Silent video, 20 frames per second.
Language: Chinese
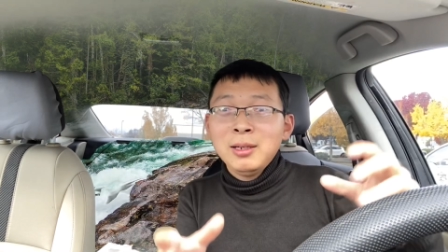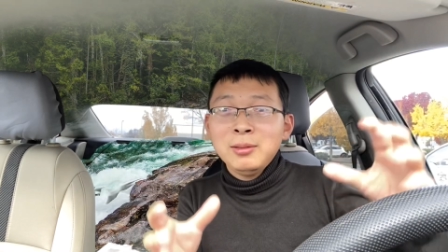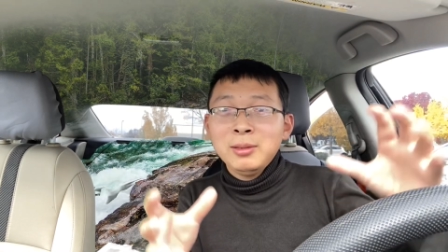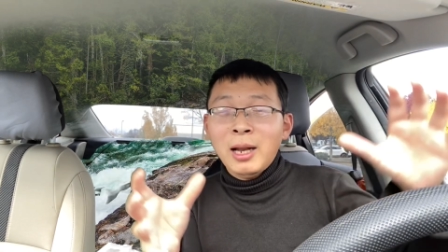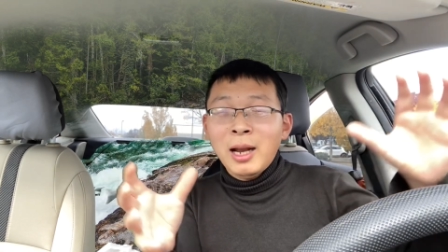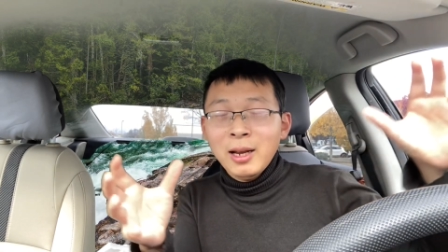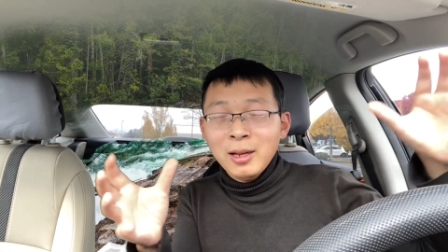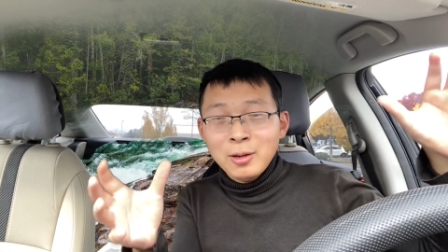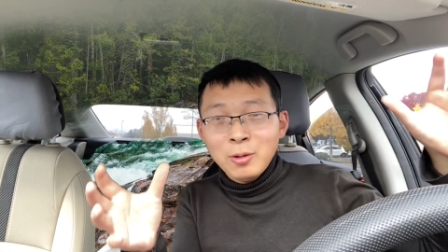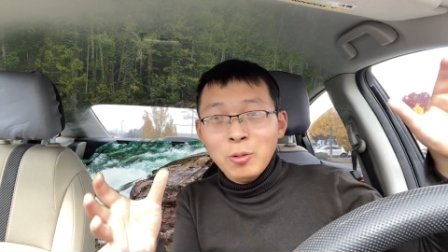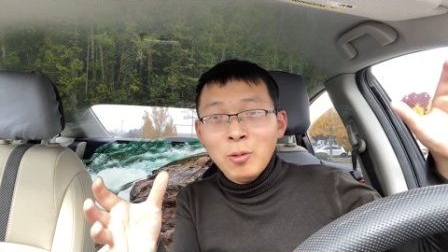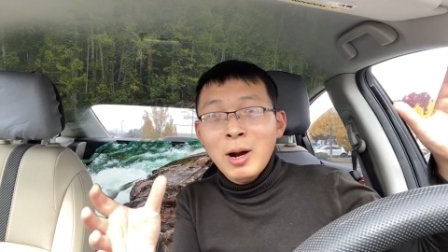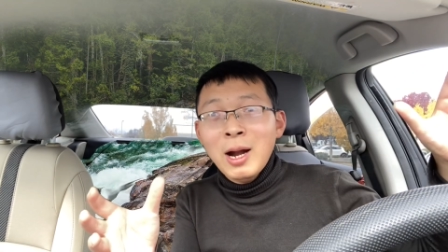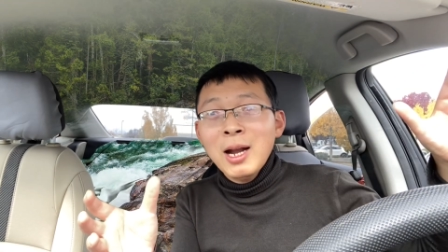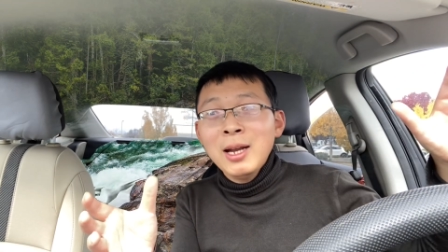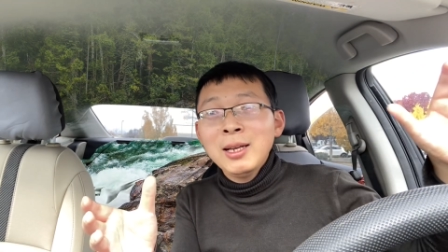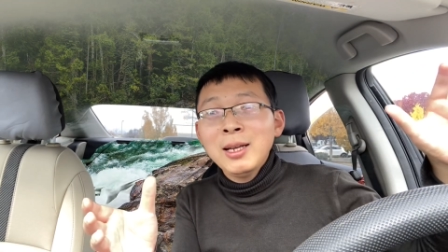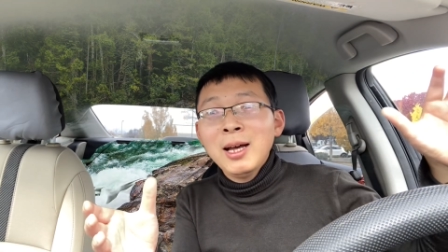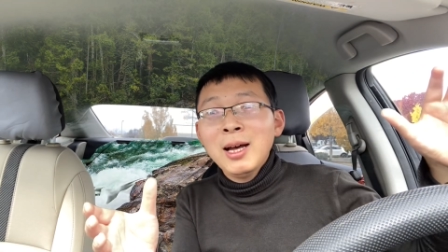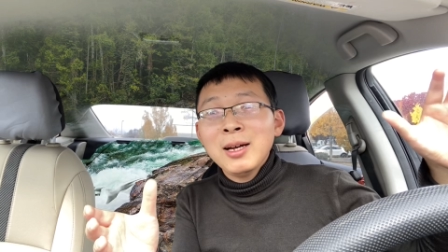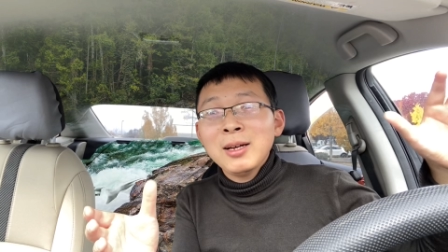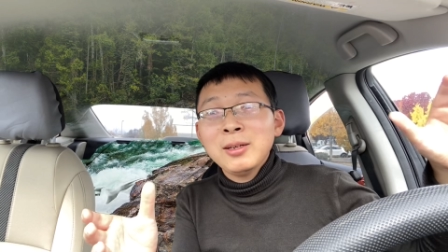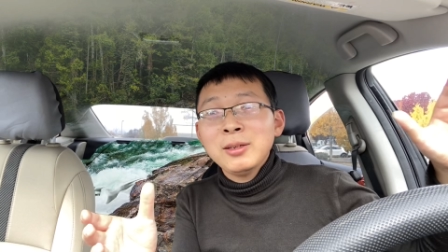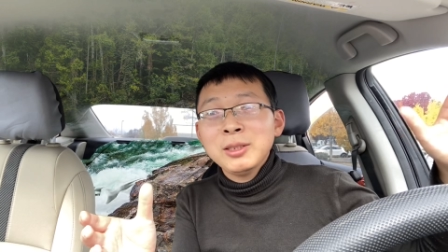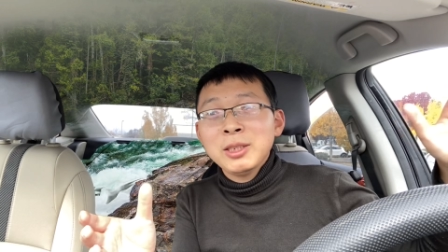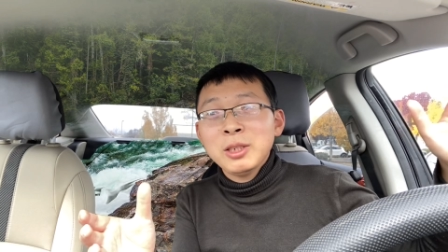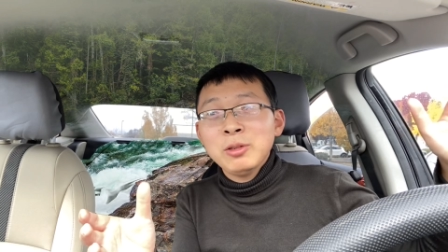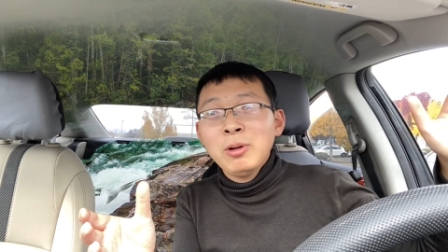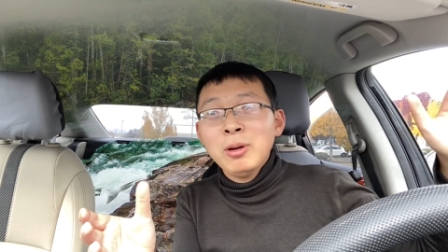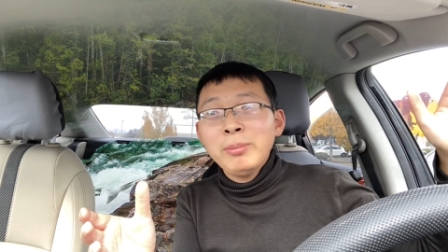拿那个华人那可
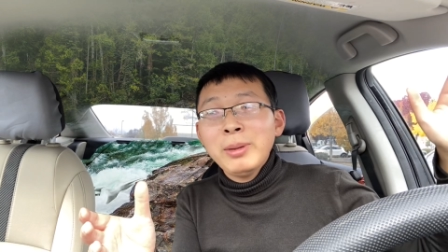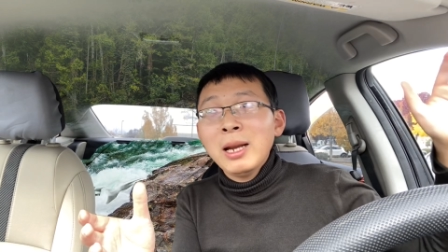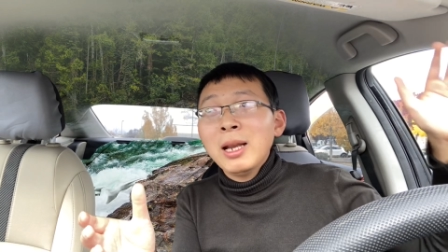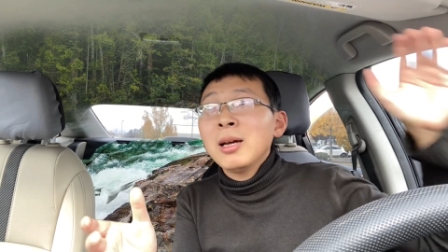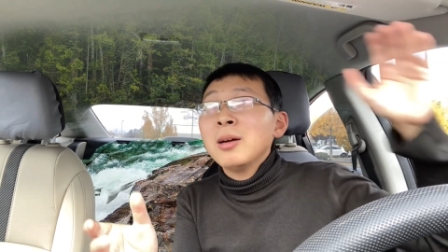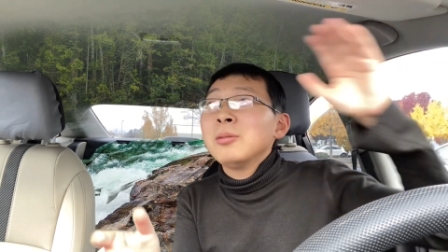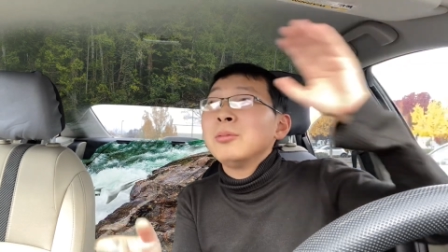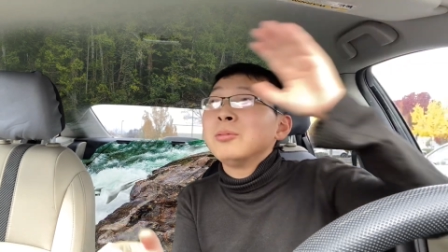喜欢把那个